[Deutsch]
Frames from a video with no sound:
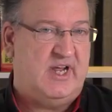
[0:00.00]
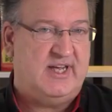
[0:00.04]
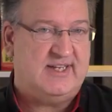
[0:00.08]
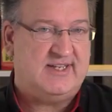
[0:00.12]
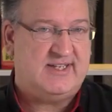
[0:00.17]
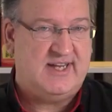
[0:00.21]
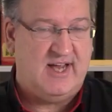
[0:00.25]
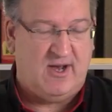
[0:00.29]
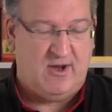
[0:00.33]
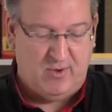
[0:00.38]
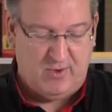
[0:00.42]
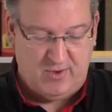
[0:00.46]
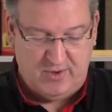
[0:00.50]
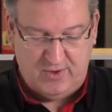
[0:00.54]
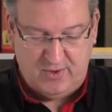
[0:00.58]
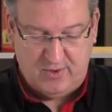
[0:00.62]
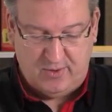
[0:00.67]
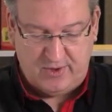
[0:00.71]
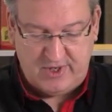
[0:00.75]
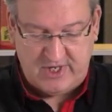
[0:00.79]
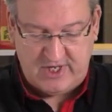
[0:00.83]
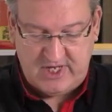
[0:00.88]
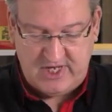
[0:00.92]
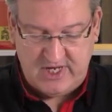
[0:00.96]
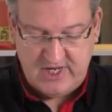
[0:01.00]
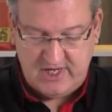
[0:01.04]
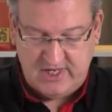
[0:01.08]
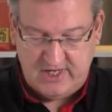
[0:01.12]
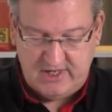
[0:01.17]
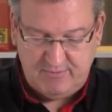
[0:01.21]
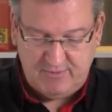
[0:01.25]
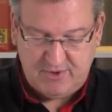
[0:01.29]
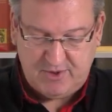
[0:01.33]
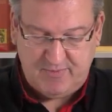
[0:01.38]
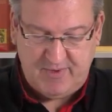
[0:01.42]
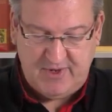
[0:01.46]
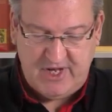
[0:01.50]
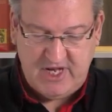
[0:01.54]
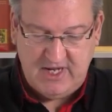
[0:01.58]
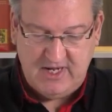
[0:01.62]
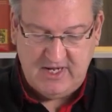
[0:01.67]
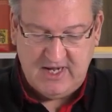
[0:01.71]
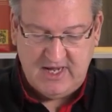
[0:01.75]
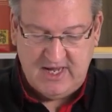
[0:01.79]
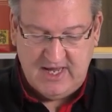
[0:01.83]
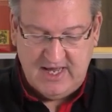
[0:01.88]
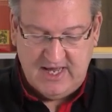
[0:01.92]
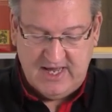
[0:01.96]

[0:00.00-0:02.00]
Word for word: der ist ja auch neu hier in dem Spiel.